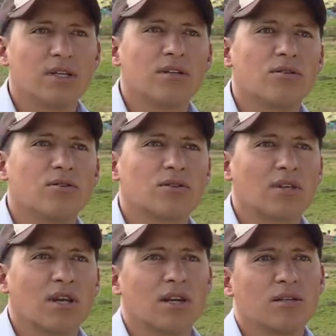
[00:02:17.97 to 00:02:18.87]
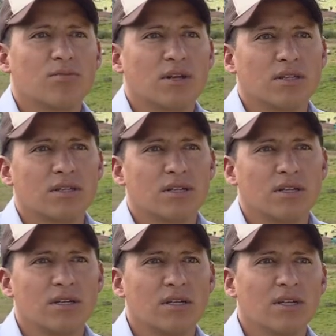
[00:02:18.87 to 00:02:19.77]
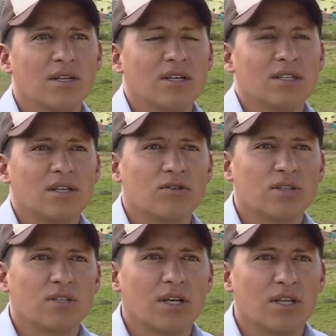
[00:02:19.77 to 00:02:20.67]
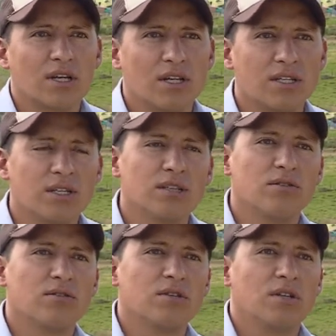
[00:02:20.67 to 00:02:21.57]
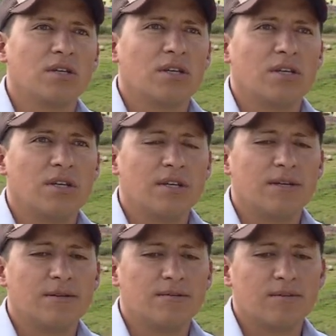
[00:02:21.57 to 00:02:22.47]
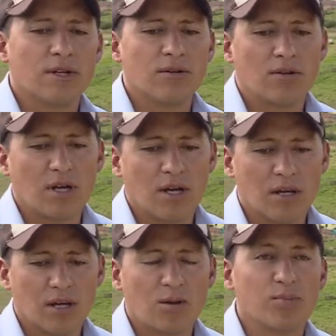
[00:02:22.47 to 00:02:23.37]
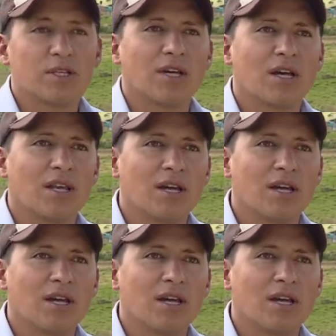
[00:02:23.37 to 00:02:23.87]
en cortar las partes que se nos están creciendo, eh, mejorar la pisada del